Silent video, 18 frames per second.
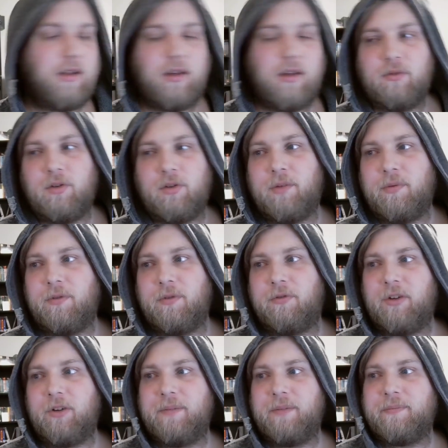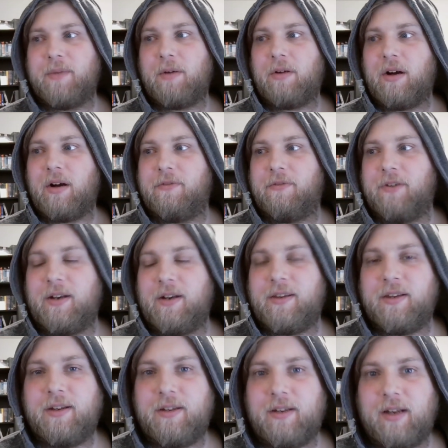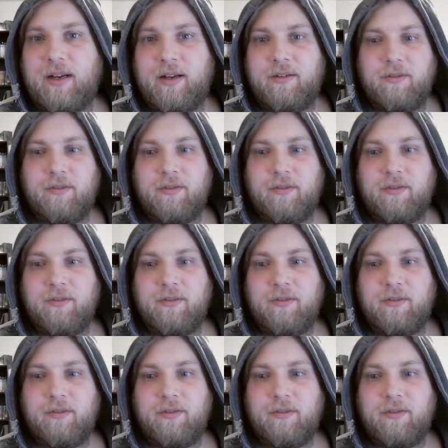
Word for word: kurz bevor die Mauer fällt, sich in einen